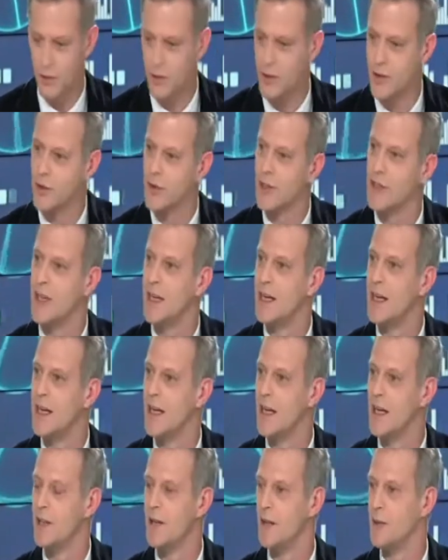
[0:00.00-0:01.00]
donc
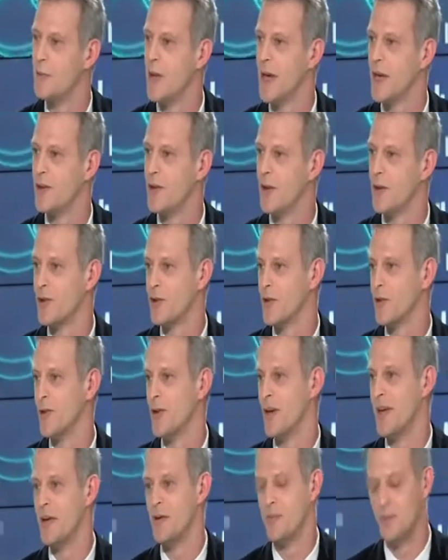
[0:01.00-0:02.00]
Yellen, Bernanke
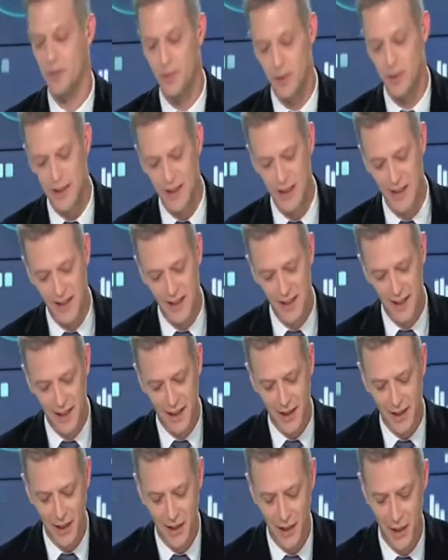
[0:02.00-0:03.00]
et puis
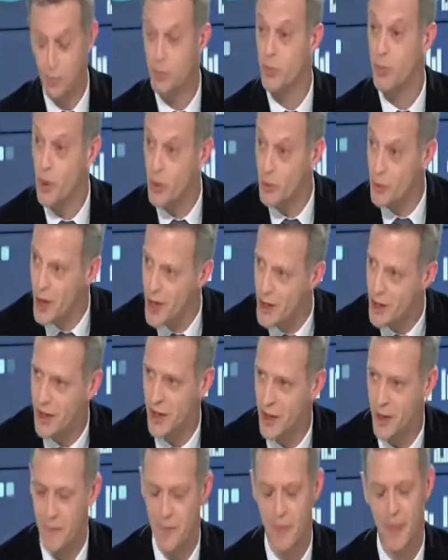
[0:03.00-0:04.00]

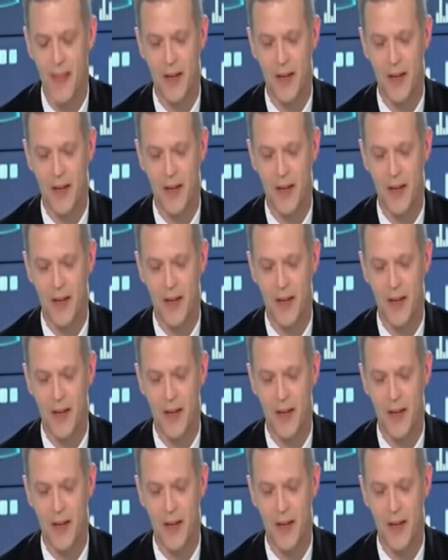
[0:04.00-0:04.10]
Powell,